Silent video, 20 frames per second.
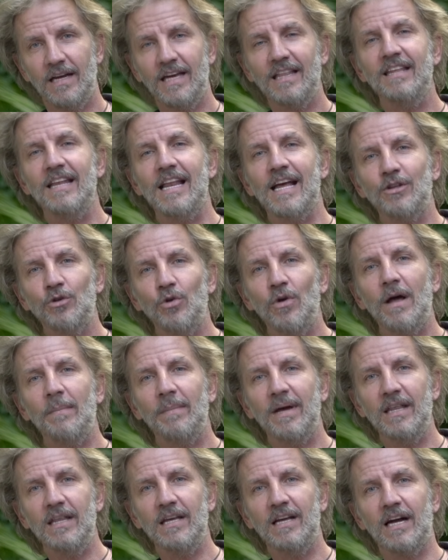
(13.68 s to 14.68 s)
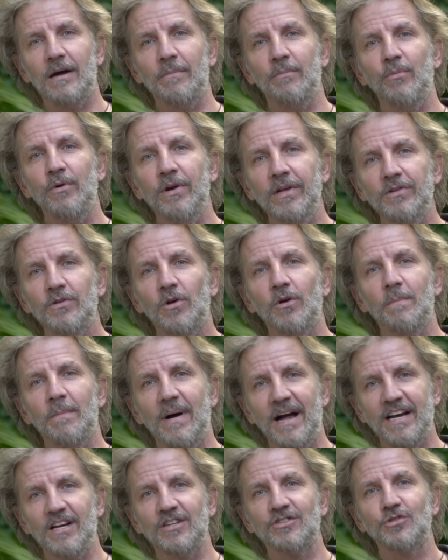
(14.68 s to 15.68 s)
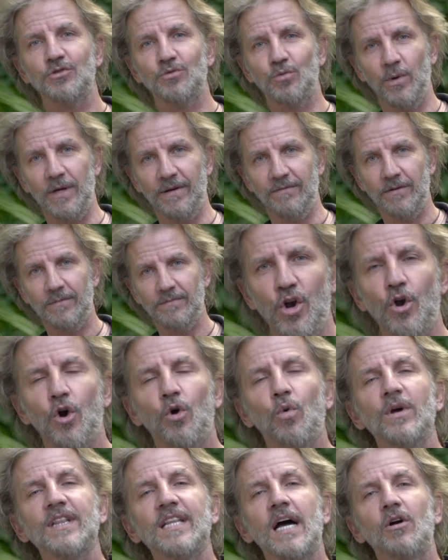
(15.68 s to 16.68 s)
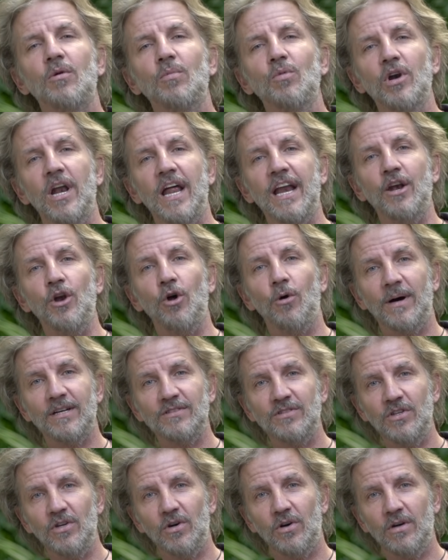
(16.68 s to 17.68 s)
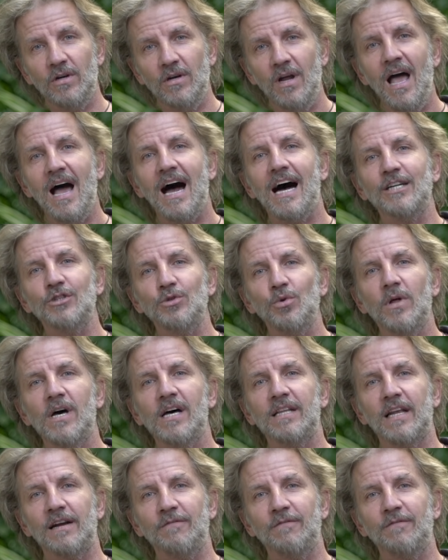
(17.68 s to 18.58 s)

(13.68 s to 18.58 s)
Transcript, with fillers: es directora médica en Bristol Myers Squibb. Nos cuenta cómo la innovación ayuda a